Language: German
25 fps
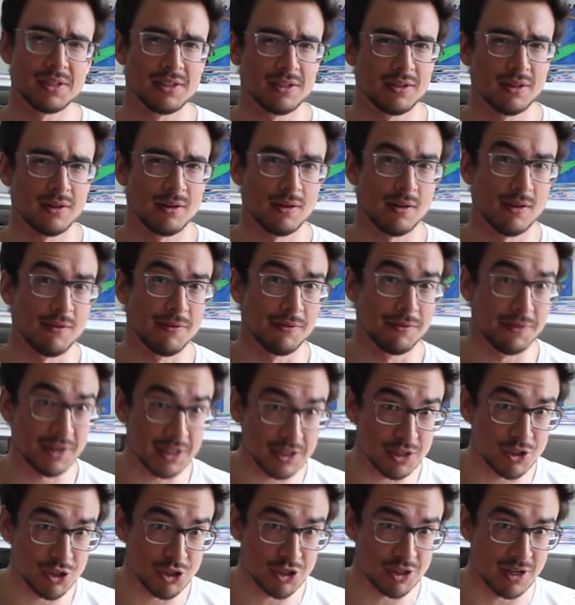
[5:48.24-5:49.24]
bisschen äh,
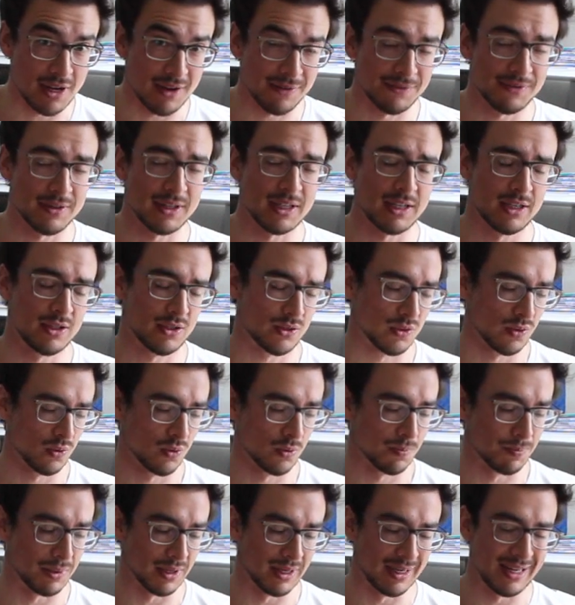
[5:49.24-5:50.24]
wissenschaftlich
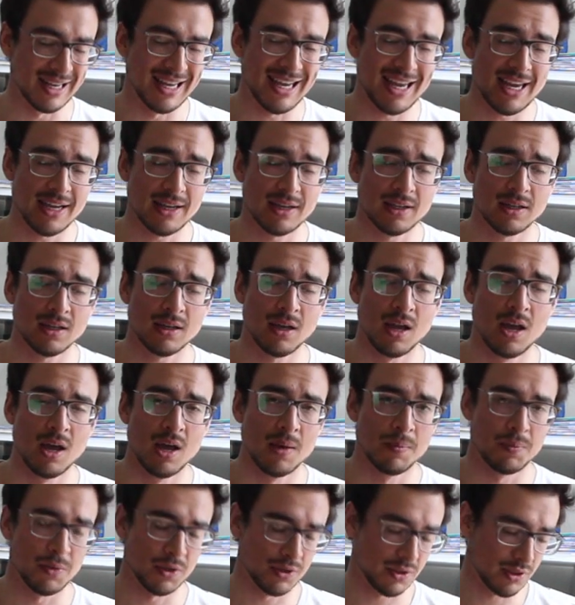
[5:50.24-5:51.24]
zu belegen,
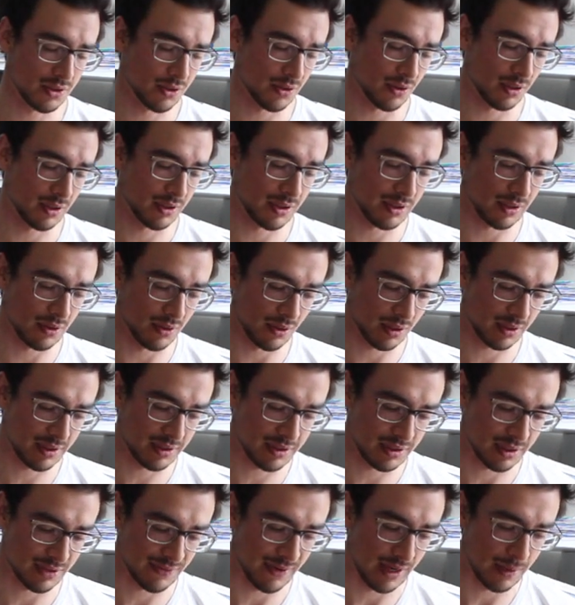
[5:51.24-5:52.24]
möchte ich euch noch
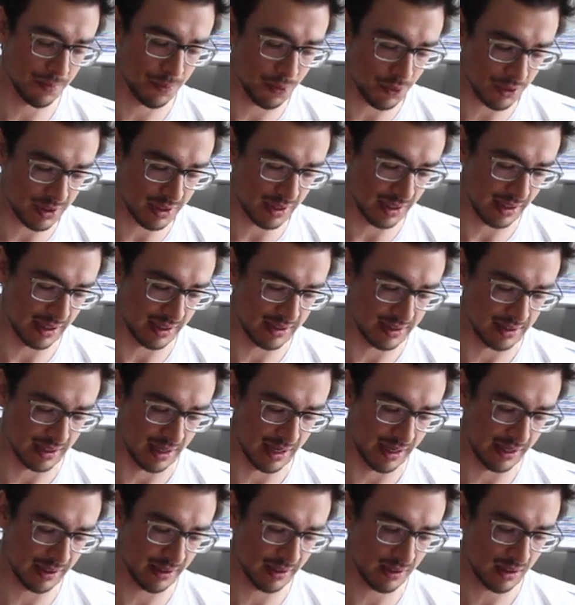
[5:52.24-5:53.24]
diese zwei Bücher hier
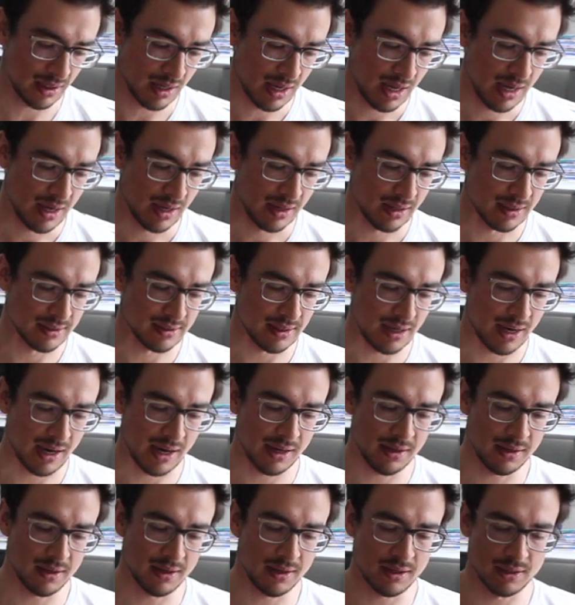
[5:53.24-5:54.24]
zeigen. Das
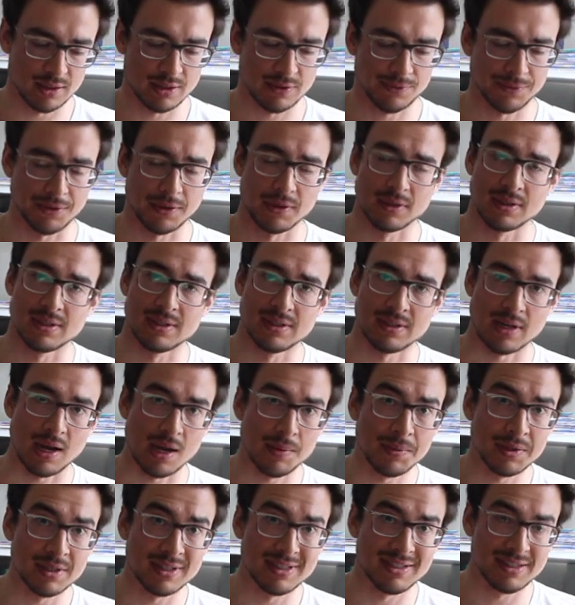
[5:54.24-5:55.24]
eine ist von
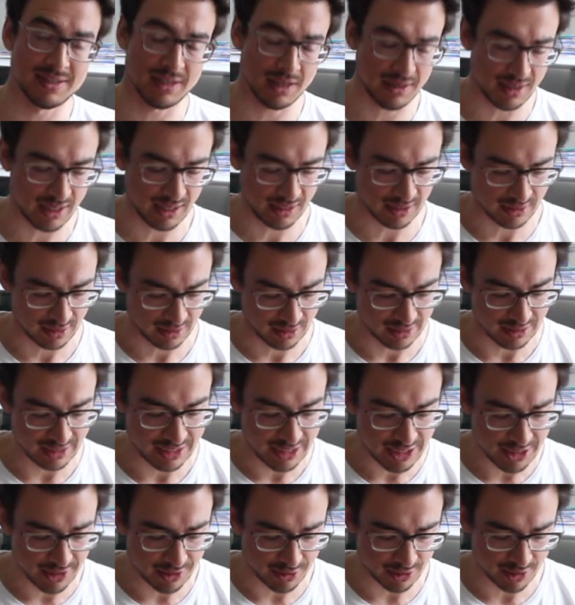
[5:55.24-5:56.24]
Simon Sinek,
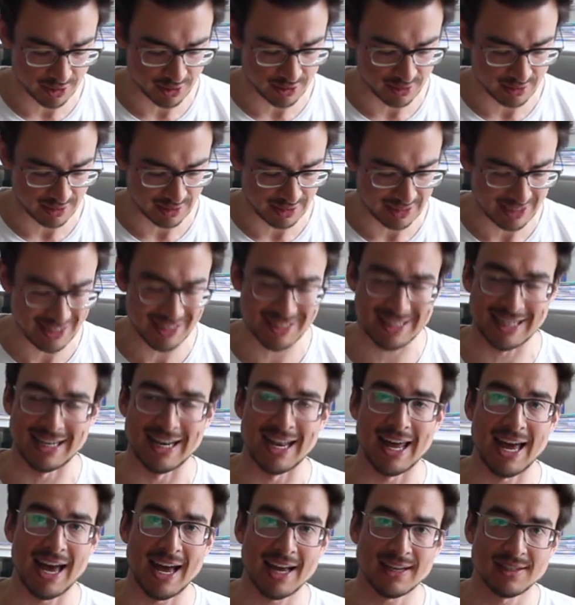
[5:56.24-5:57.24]
Leaders Eat
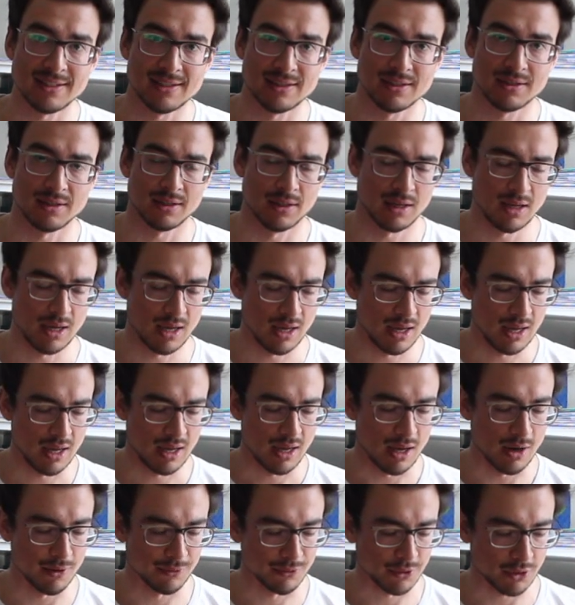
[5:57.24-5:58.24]
Last.
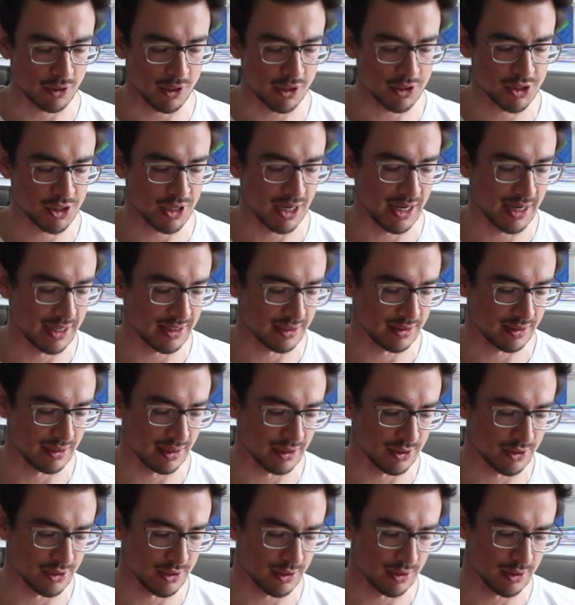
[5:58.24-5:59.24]
Auf Deutsch heißt
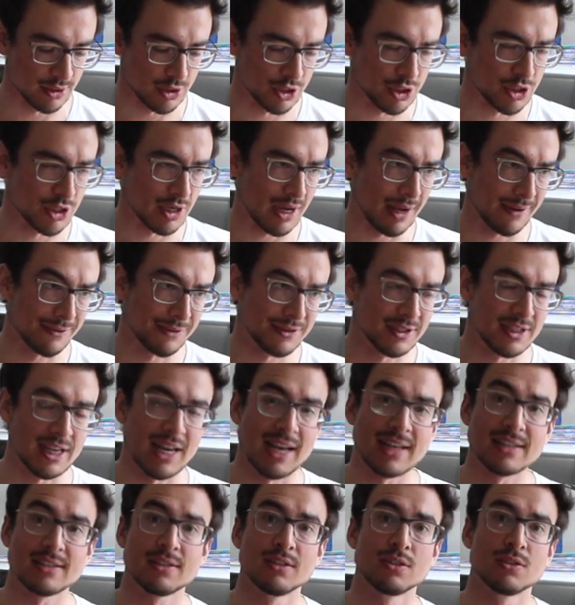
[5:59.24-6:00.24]
es Chefs
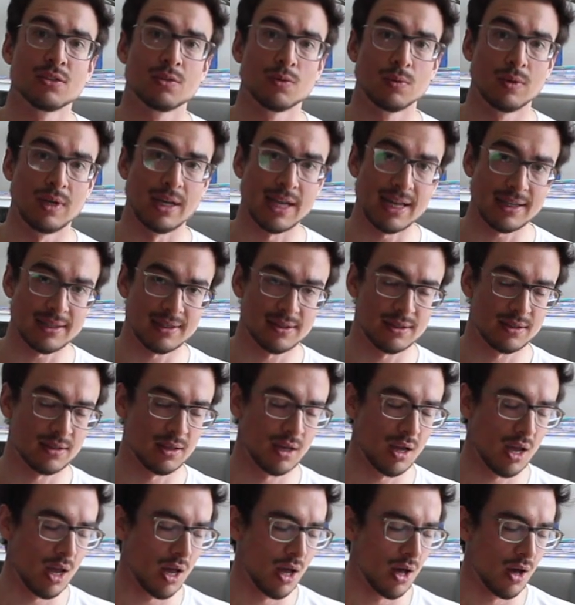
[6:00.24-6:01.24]
essen
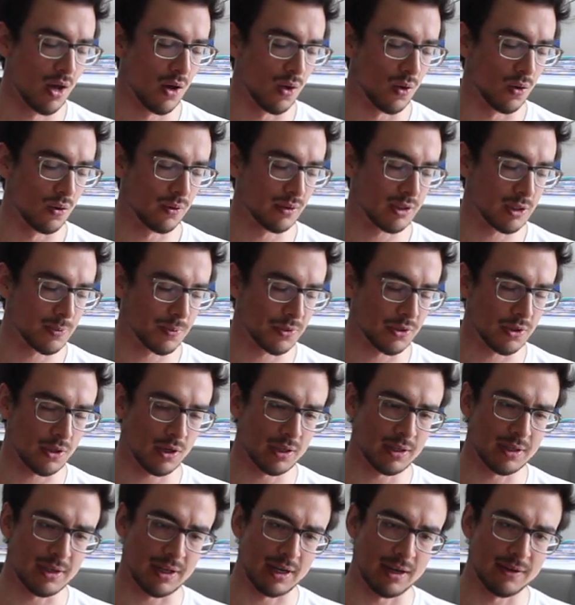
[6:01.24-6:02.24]
zuletzt. Und es
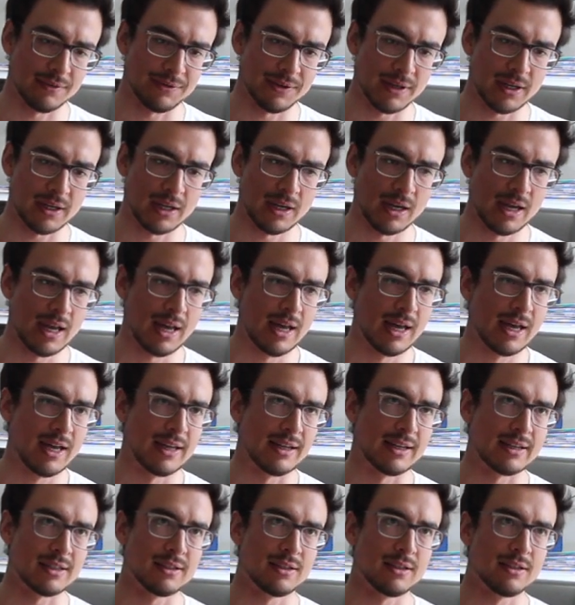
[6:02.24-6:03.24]
bedeutet einfach,
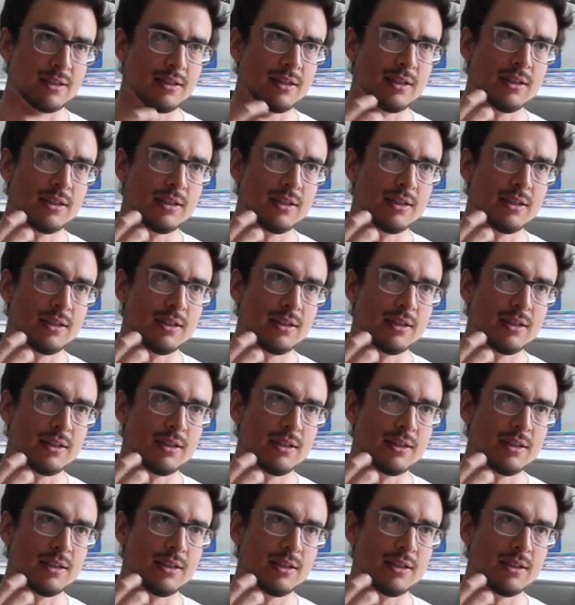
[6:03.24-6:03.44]
dass